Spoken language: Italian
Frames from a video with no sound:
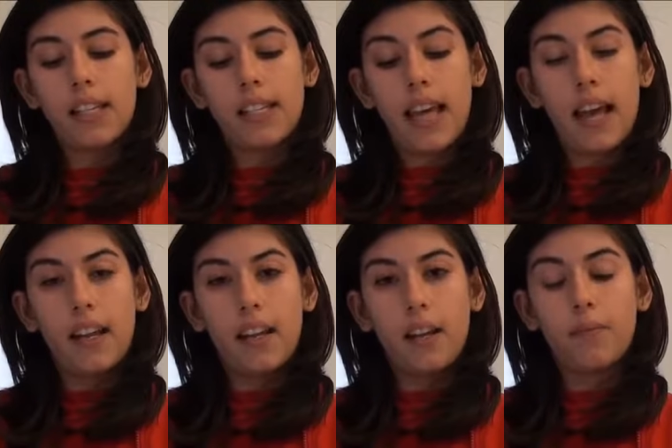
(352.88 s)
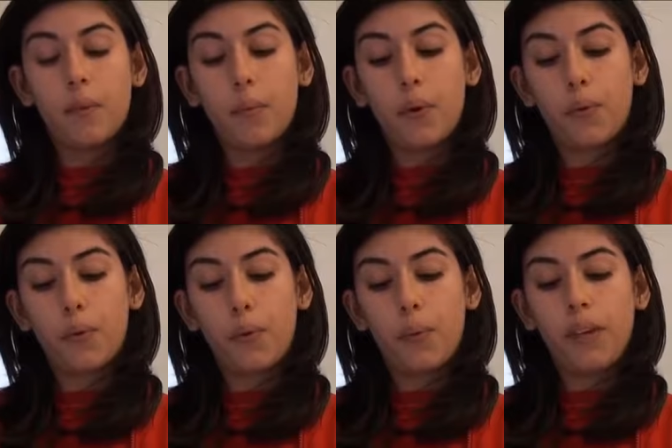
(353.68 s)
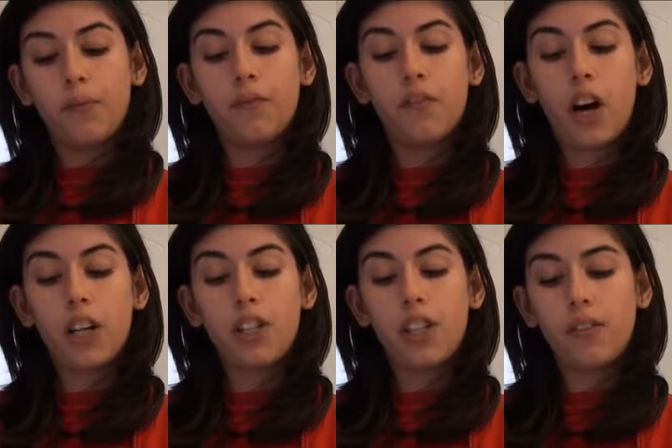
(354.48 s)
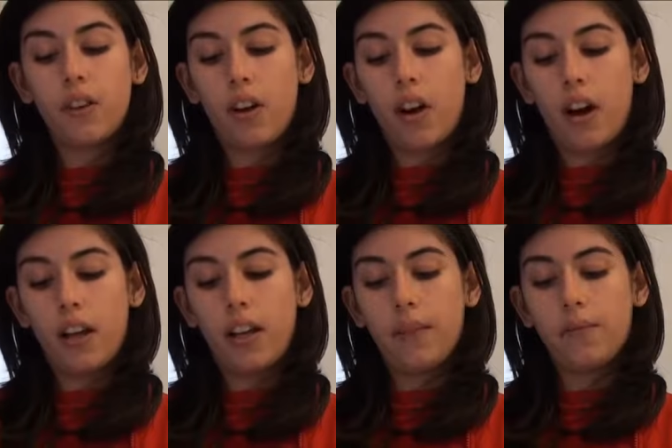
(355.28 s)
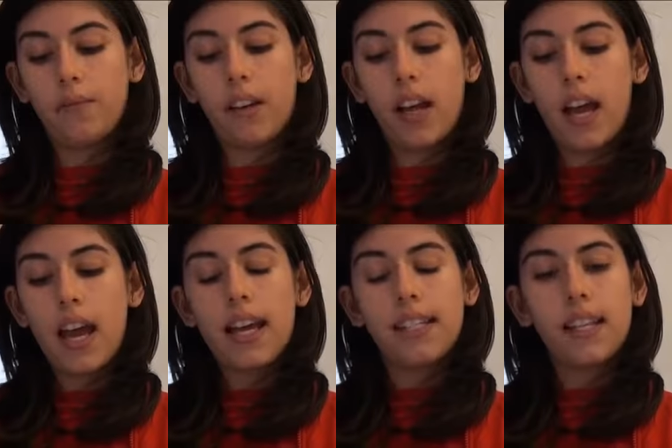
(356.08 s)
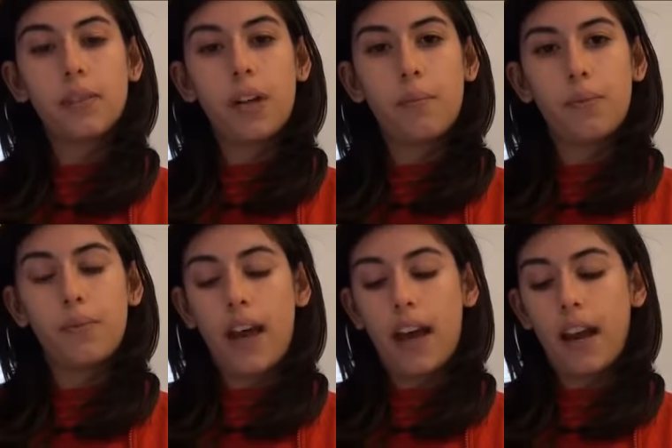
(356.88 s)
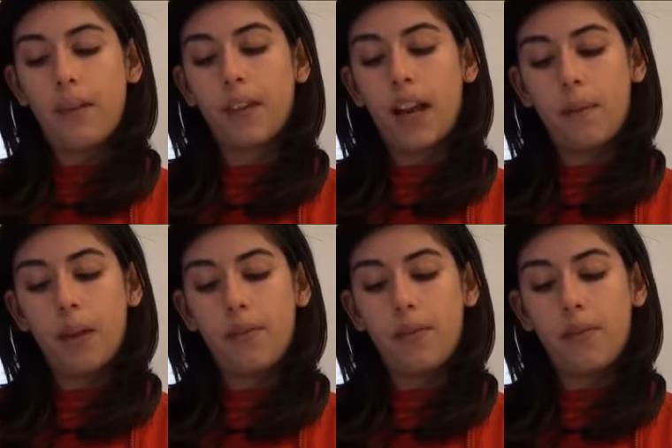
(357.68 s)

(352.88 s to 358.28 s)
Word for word: segni, profumi, voci, colori. È stata una bufera la